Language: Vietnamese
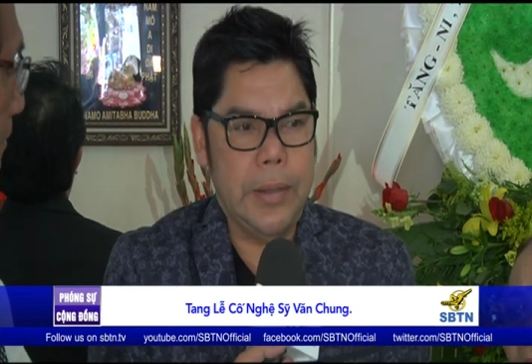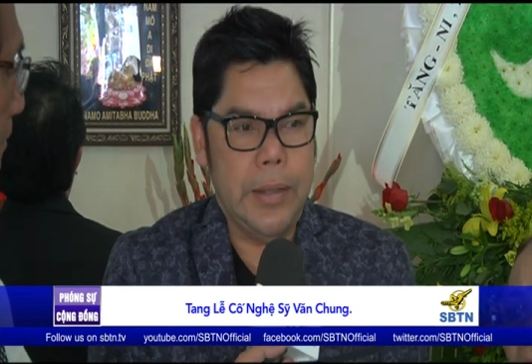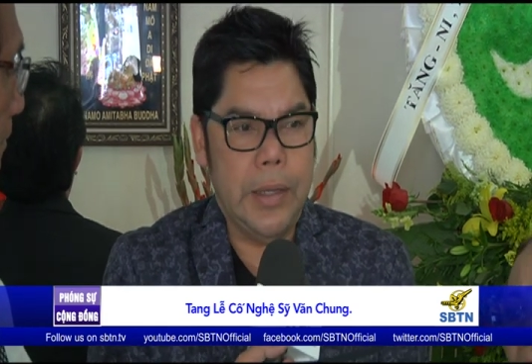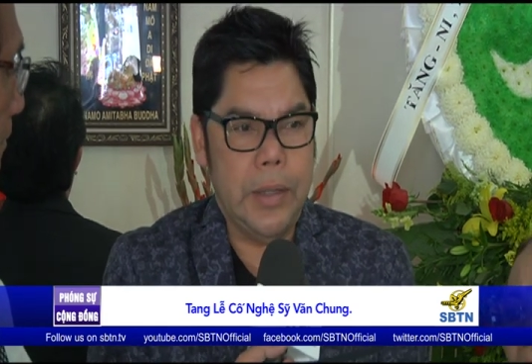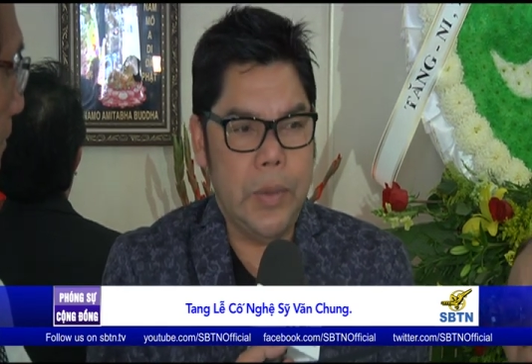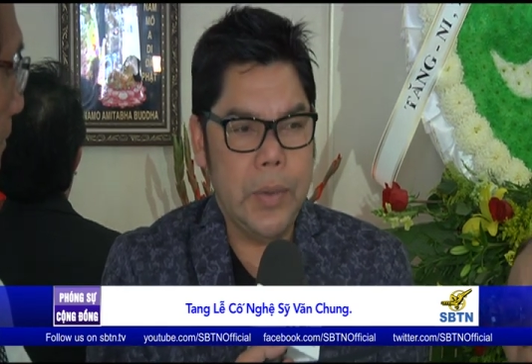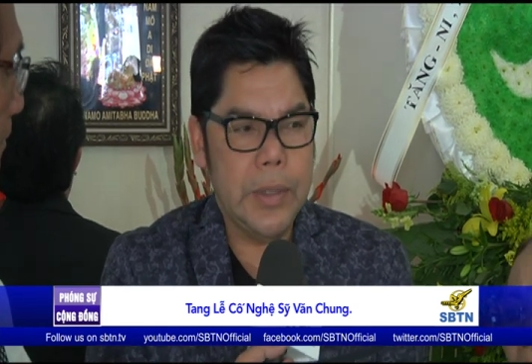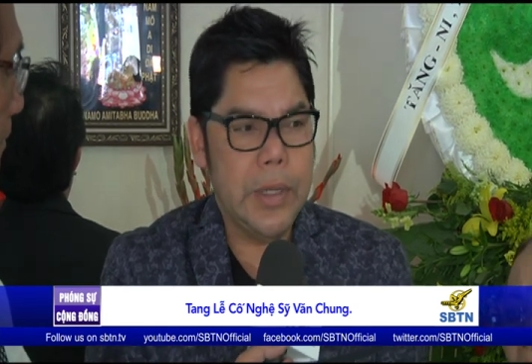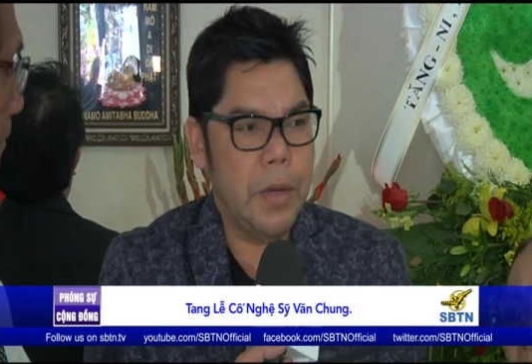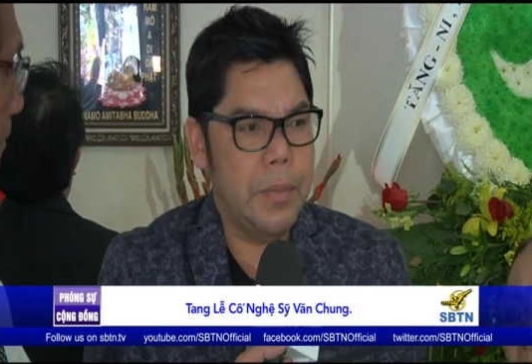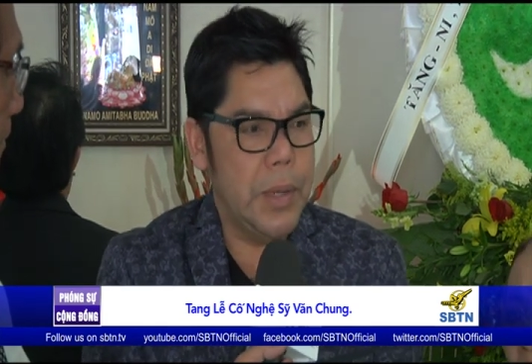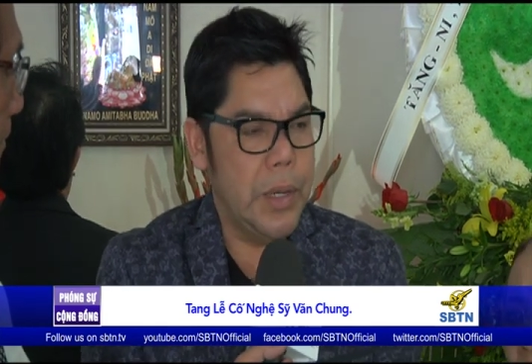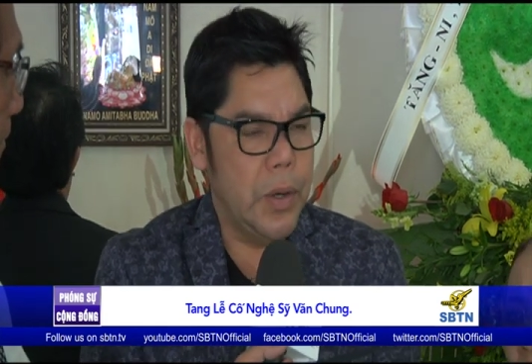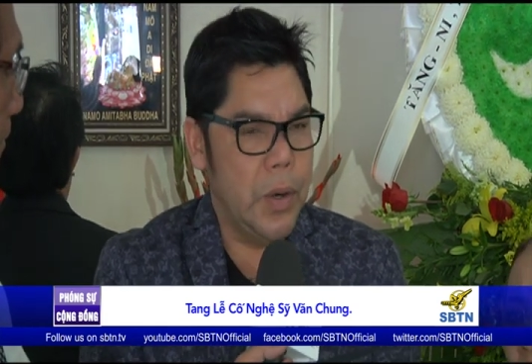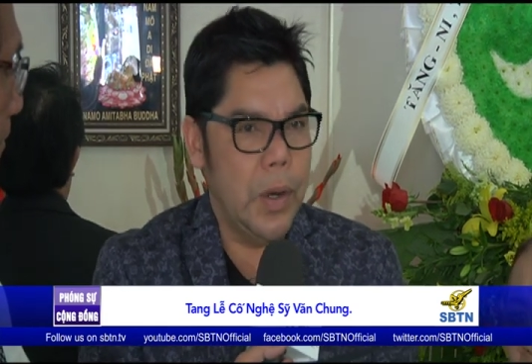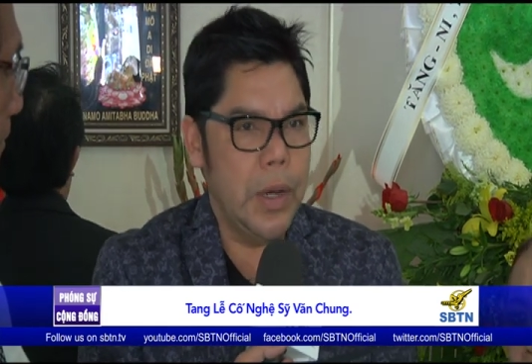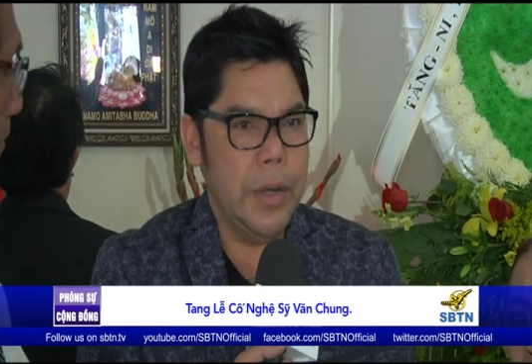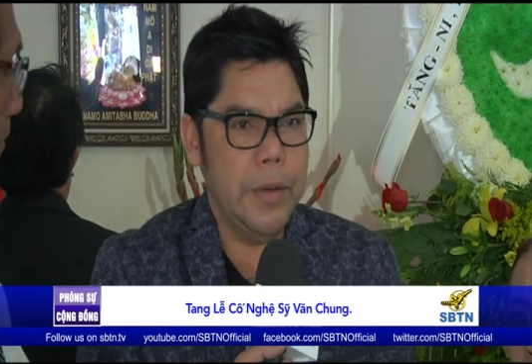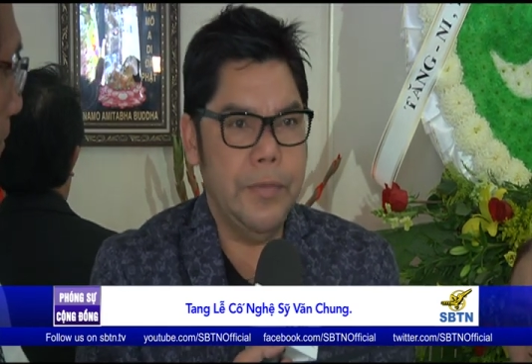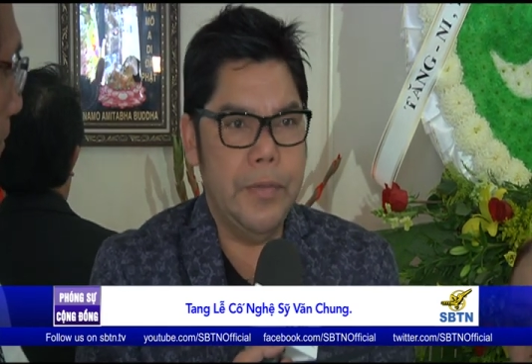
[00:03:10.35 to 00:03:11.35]
Thì Tuấn Châu mới
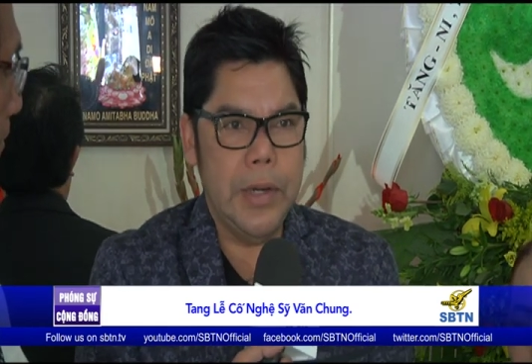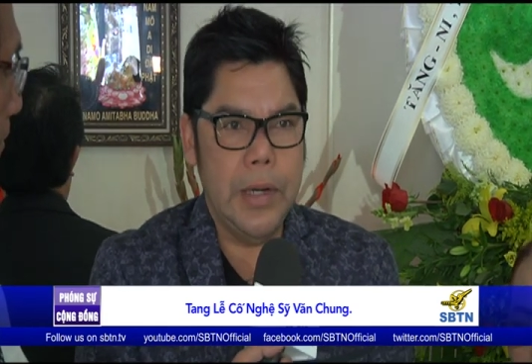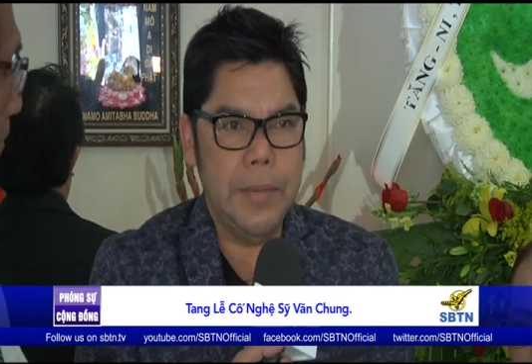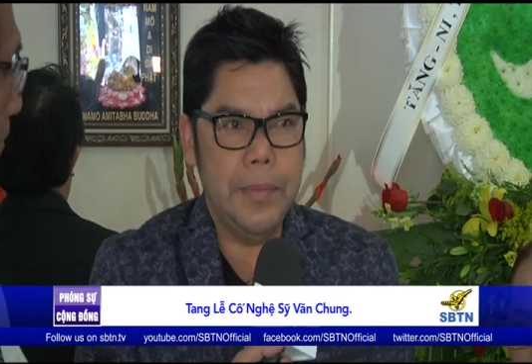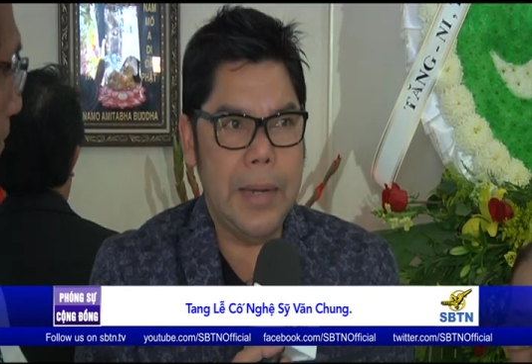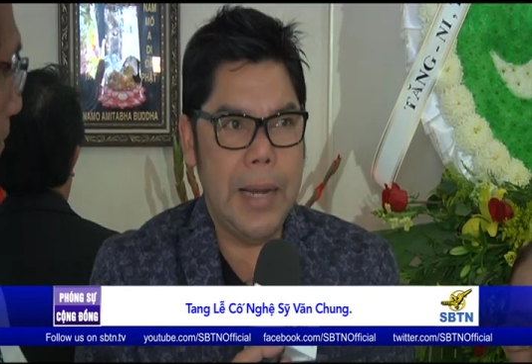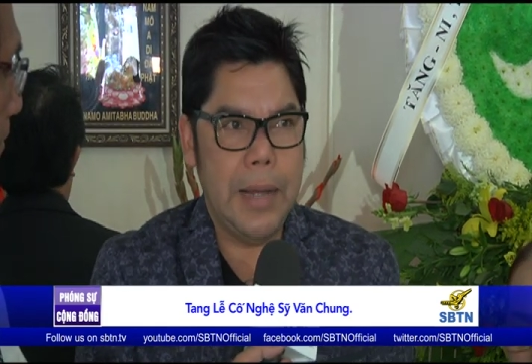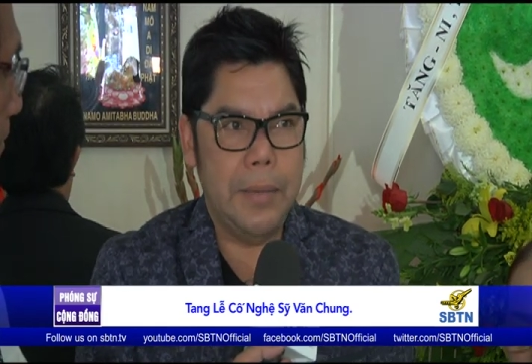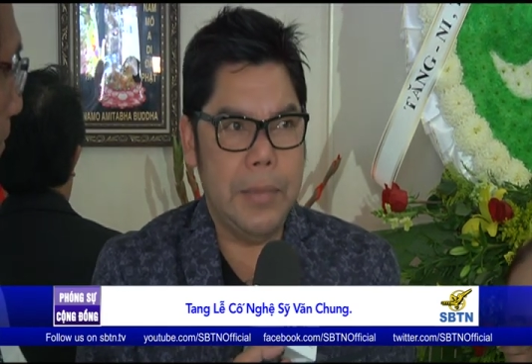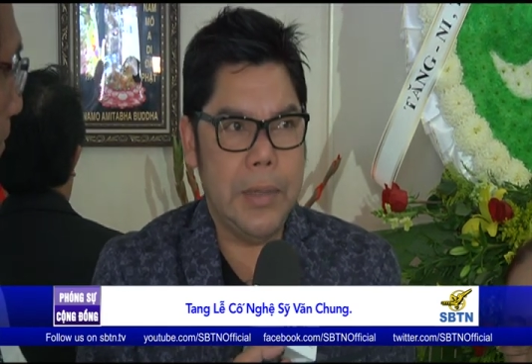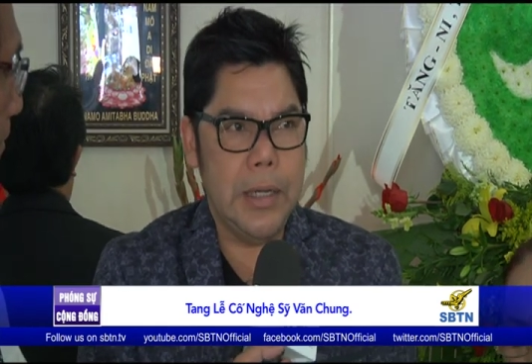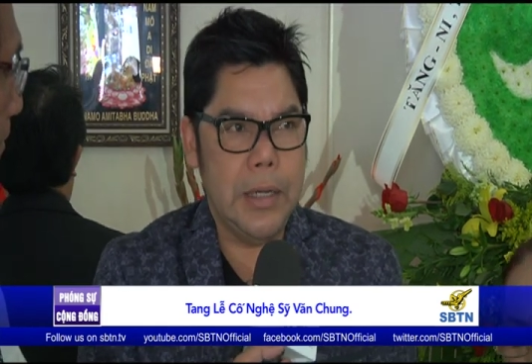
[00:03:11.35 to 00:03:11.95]
gọi Philip Nam